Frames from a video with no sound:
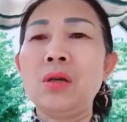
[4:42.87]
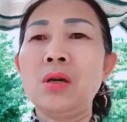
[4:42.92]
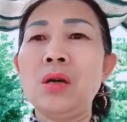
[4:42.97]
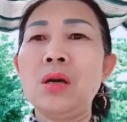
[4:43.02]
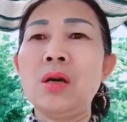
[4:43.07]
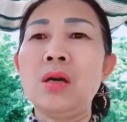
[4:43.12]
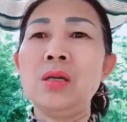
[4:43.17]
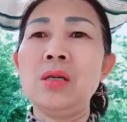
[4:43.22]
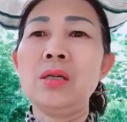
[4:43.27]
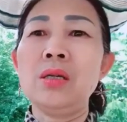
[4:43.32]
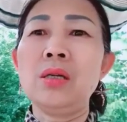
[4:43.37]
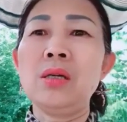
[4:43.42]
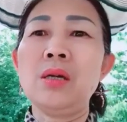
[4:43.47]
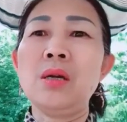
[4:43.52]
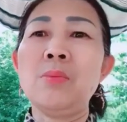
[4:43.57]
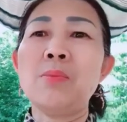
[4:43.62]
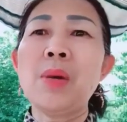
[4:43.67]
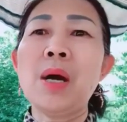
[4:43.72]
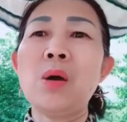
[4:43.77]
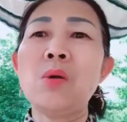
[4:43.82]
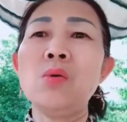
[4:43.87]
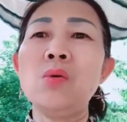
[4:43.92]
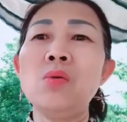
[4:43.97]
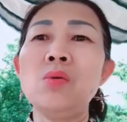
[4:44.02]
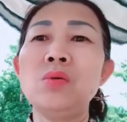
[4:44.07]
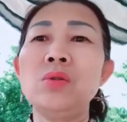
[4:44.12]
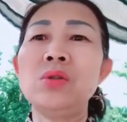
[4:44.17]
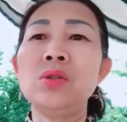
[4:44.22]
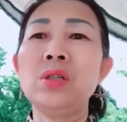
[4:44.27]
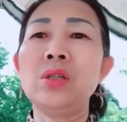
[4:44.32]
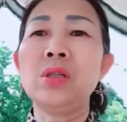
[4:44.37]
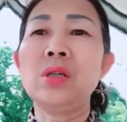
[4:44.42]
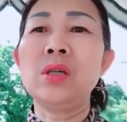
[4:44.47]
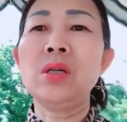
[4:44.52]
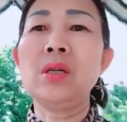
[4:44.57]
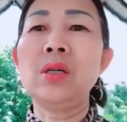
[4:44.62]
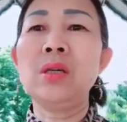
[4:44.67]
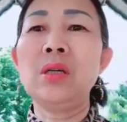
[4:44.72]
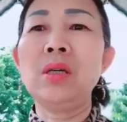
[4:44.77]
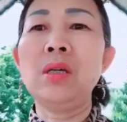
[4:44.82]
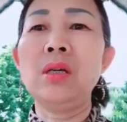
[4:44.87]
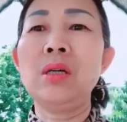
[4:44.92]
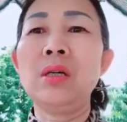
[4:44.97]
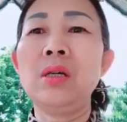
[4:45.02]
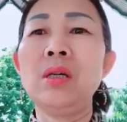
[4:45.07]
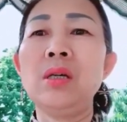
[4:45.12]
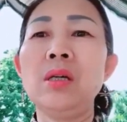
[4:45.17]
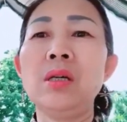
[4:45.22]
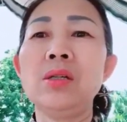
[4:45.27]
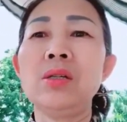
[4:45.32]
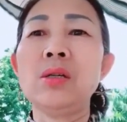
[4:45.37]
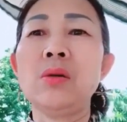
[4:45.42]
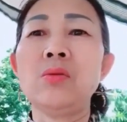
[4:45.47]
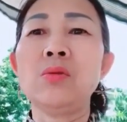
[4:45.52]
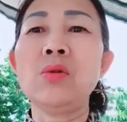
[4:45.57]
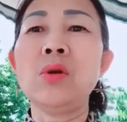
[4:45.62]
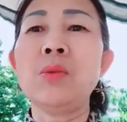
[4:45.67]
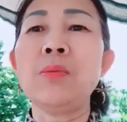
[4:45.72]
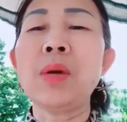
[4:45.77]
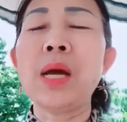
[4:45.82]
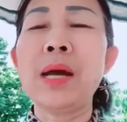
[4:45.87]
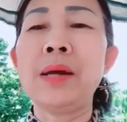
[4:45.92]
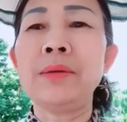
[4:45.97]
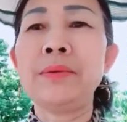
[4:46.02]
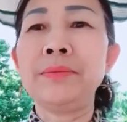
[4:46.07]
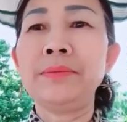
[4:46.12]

呃一个保护自己的一个一个一个手段吧。